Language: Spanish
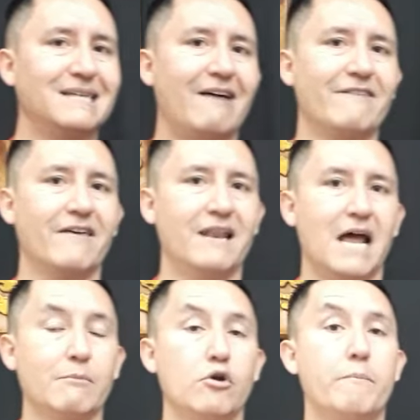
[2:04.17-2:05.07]
savia
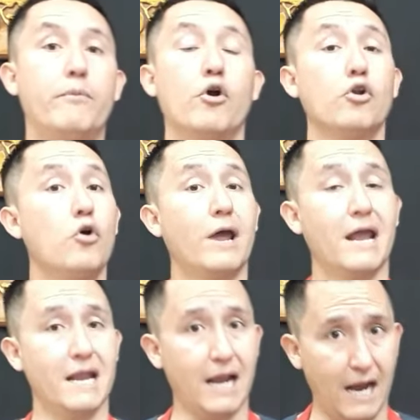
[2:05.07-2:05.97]
del árbol. Por lo
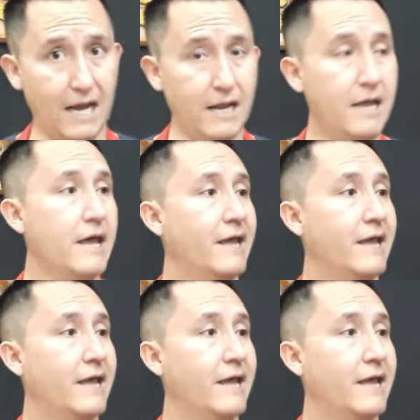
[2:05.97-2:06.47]
general